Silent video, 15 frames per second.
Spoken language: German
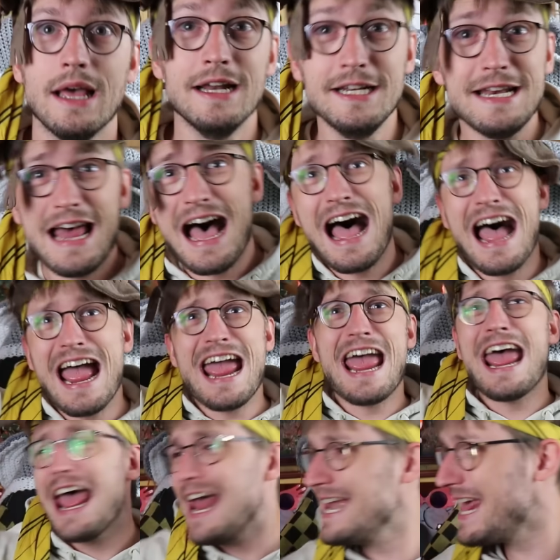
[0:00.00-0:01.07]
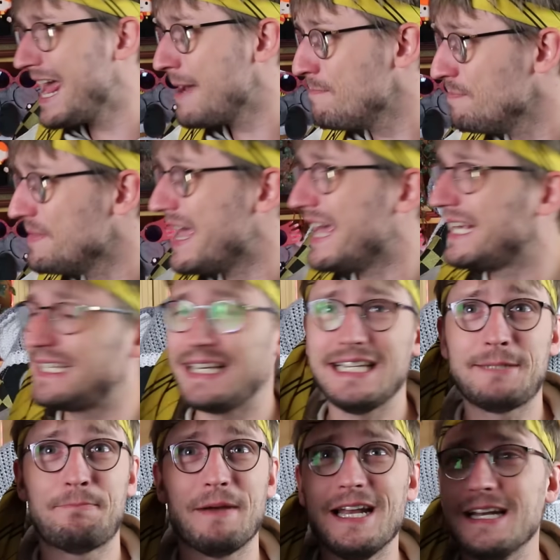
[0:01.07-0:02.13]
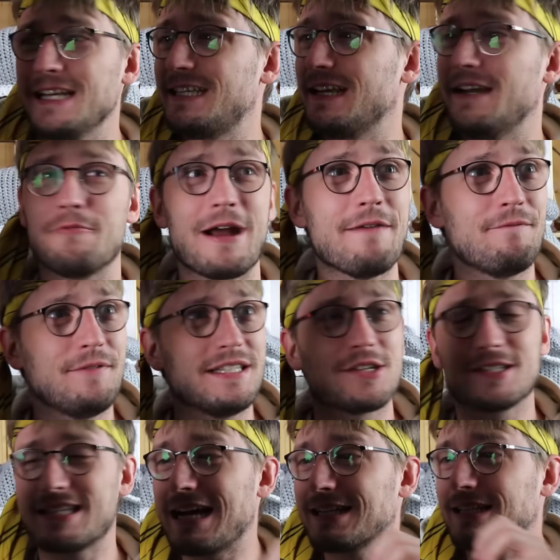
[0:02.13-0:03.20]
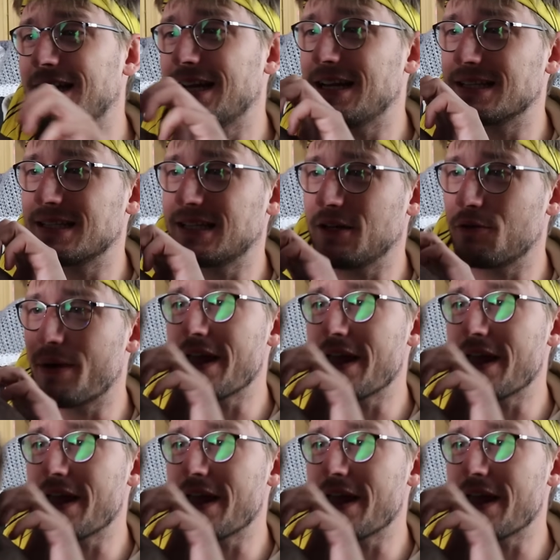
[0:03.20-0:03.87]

Ravenclaw. Nein, eben nicht. Ich bin nicht in Ravenclaw. Wieso sagt ihr denn, dass ich in